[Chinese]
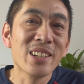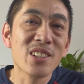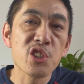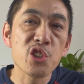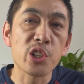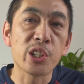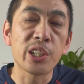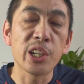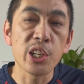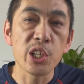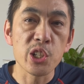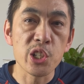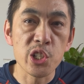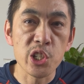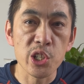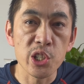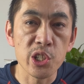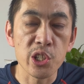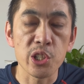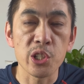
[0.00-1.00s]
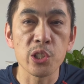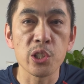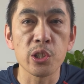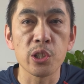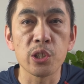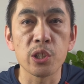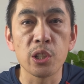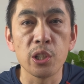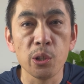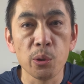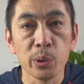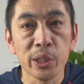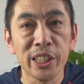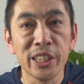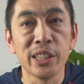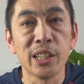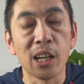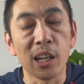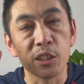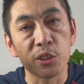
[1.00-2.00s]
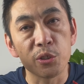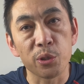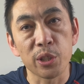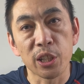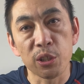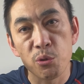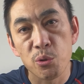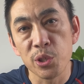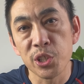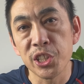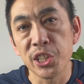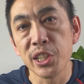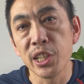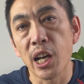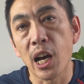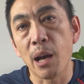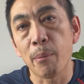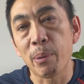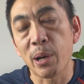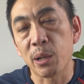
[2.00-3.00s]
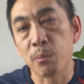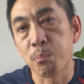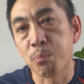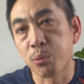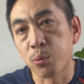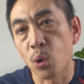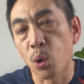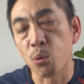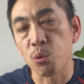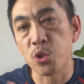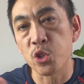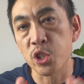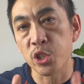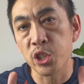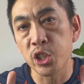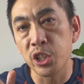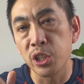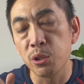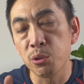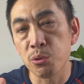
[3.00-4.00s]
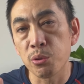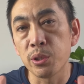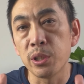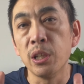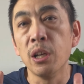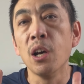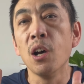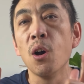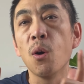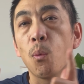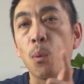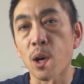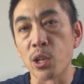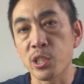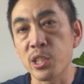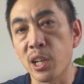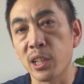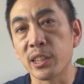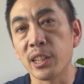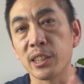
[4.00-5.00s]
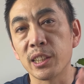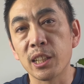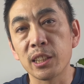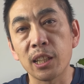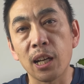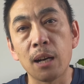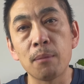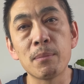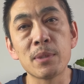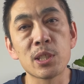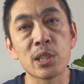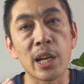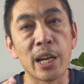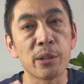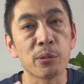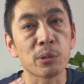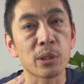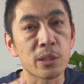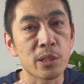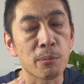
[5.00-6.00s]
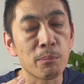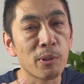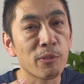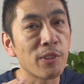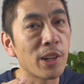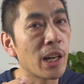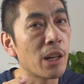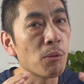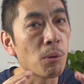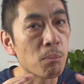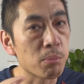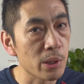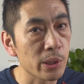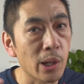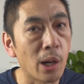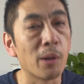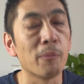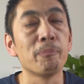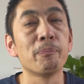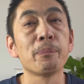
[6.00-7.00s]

是可以支持六 E 的啊，就是那最新的 iPad Pro 十一寸往上的，但他们采用的什么方案我不知道。